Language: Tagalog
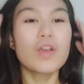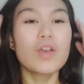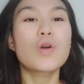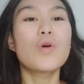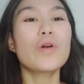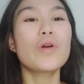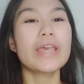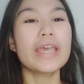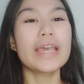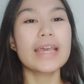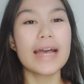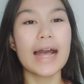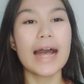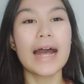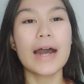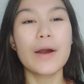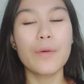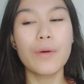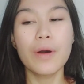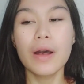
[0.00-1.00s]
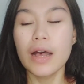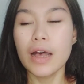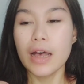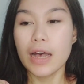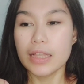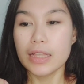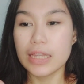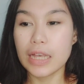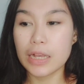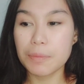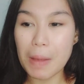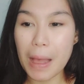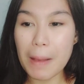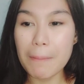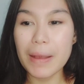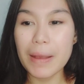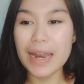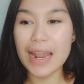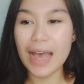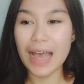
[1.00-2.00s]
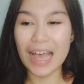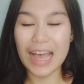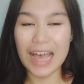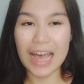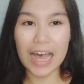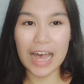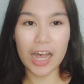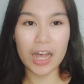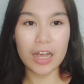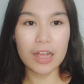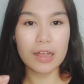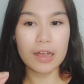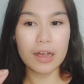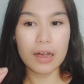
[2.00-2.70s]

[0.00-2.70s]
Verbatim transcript: kung ikaw, nagbabalak kang